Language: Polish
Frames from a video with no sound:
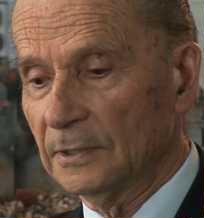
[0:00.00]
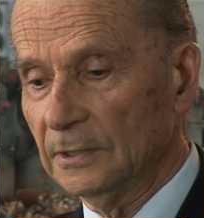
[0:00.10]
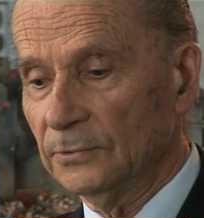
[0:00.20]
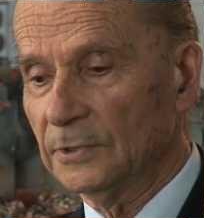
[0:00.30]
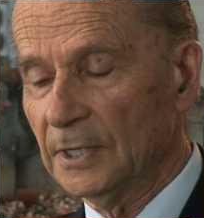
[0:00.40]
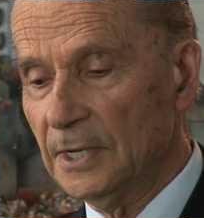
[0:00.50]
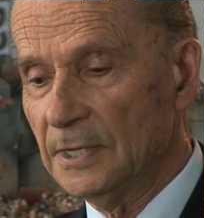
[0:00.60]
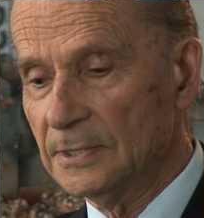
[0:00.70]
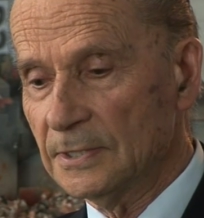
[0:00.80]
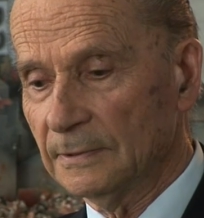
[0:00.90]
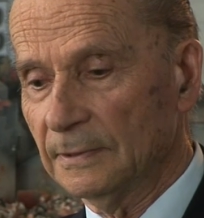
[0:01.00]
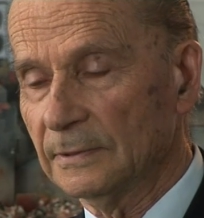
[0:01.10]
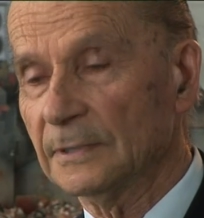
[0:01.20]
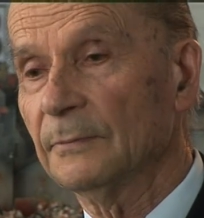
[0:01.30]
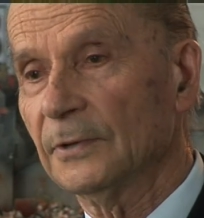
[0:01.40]
ten Ukraińca
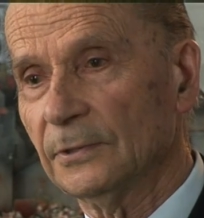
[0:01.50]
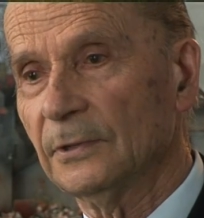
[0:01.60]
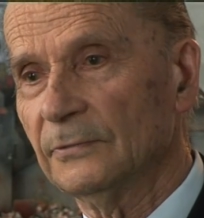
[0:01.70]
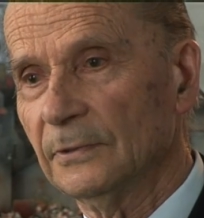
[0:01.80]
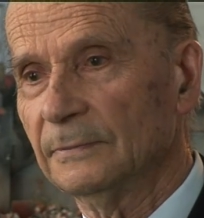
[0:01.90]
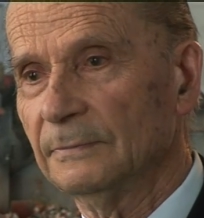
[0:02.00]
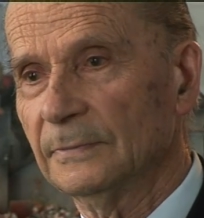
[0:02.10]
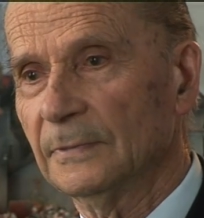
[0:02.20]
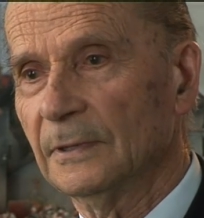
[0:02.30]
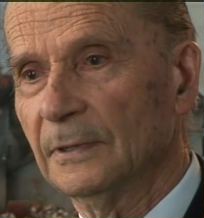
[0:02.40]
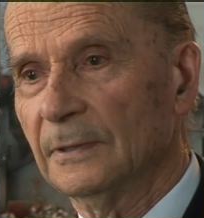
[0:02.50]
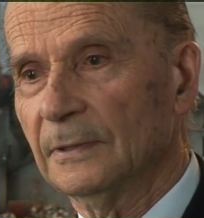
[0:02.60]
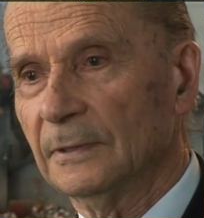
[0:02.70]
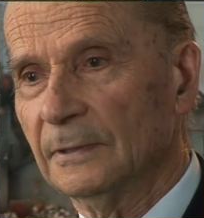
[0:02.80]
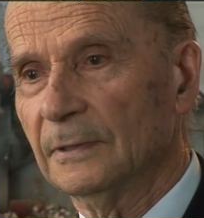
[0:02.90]
zamordował
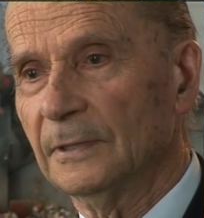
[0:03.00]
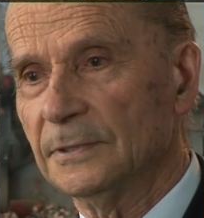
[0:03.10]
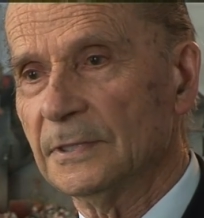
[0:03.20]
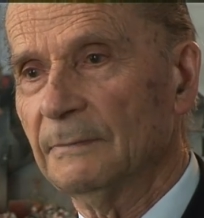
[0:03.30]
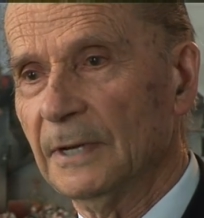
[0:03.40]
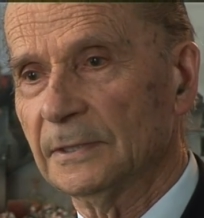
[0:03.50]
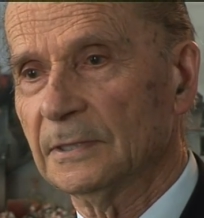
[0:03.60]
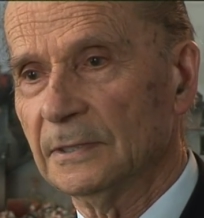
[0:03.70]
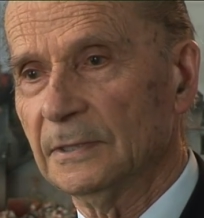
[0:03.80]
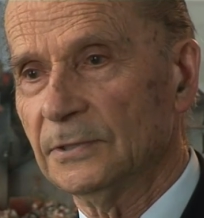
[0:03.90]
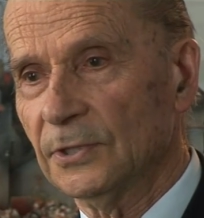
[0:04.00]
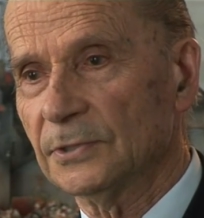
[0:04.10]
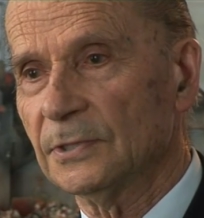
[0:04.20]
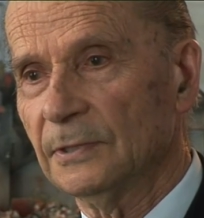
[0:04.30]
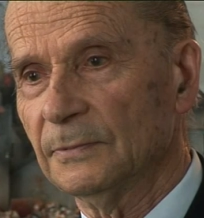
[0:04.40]
ojca, matkę i
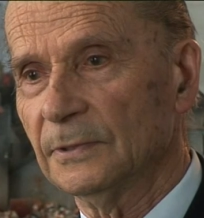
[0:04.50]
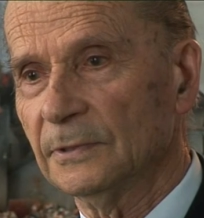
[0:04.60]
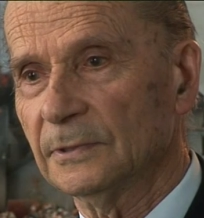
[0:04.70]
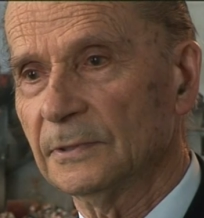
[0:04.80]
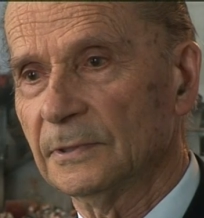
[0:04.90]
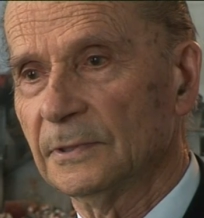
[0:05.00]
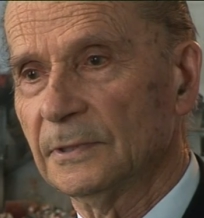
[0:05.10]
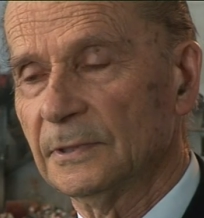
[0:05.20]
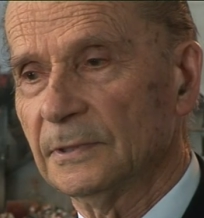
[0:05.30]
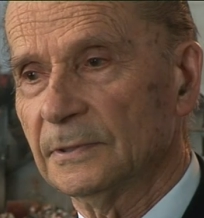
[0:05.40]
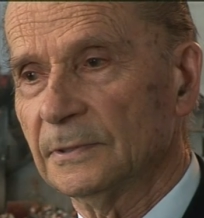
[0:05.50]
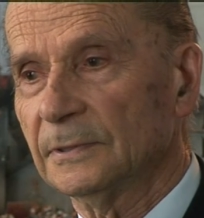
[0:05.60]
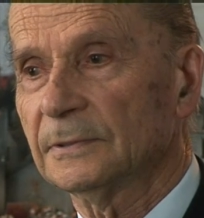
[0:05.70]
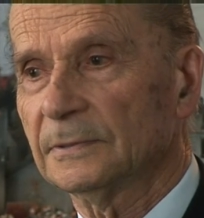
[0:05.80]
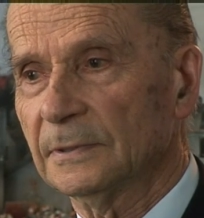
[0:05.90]
siostrę moją. No,
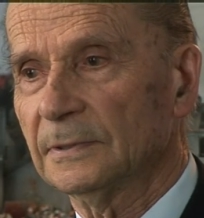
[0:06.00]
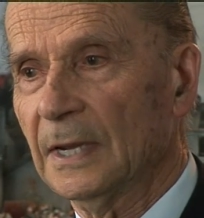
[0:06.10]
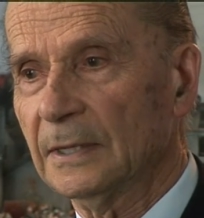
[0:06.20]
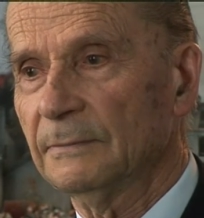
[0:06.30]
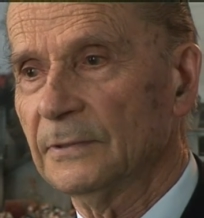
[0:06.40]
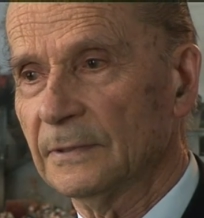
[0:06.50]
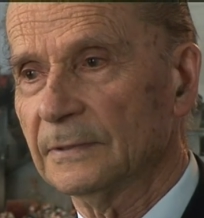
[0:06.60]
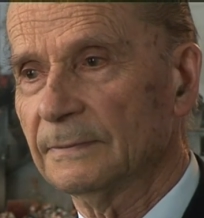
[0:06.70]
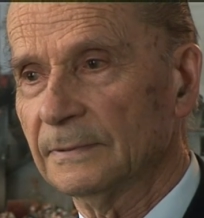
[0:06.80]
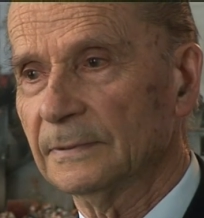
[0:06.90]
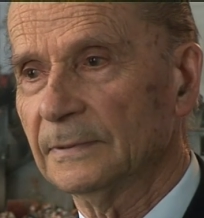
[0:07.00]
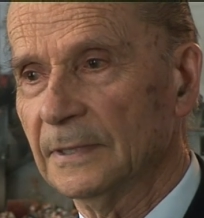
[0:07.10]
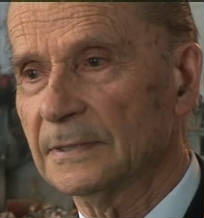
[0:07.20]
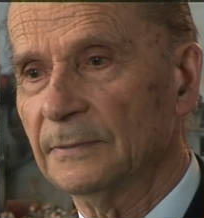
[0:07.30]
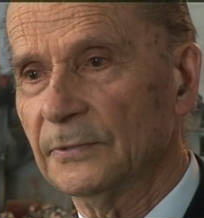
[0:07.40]
takie były
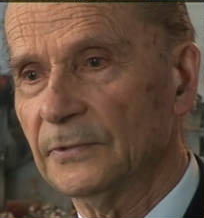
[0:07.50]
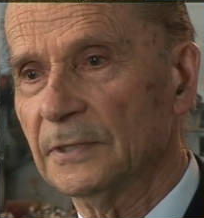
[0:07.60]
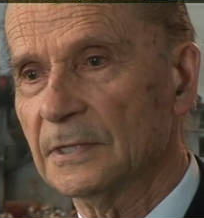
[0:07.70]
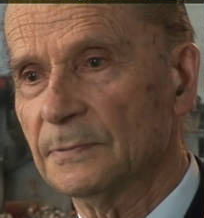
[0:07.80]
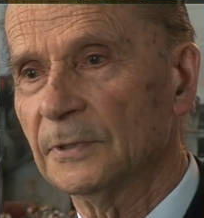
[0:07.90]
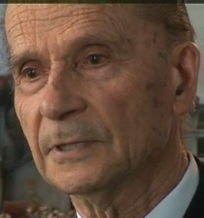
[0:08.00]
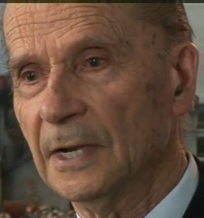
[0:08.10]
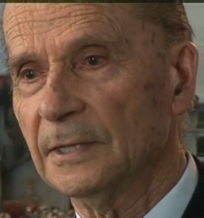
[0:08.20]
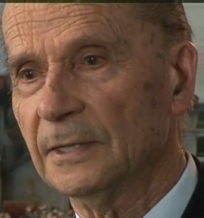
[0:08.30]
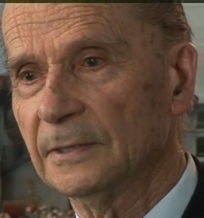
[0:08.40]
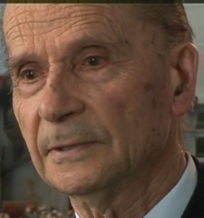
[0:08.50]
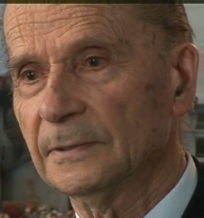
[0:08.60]
niesamowite spotkania.